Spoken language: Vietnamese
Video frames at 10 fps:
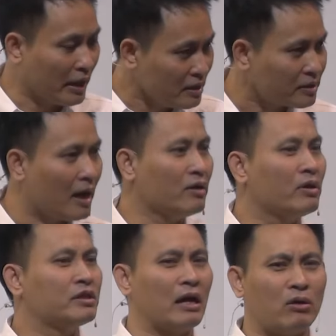Một người
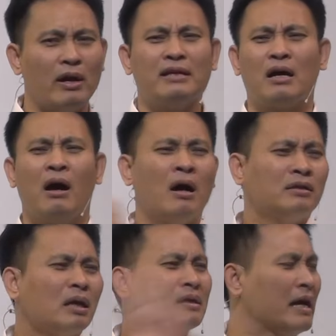kính sợ Đức Chúa Trời có
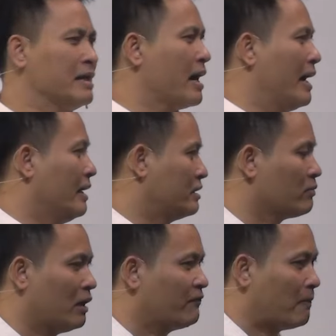lẽ rằng hơn tất cả
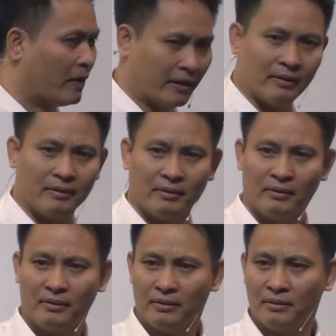những ai ở trong căn phòng
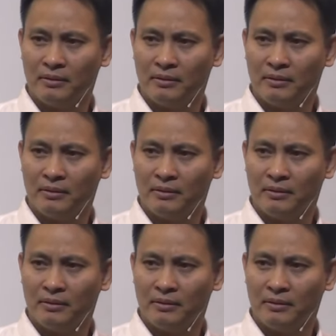này.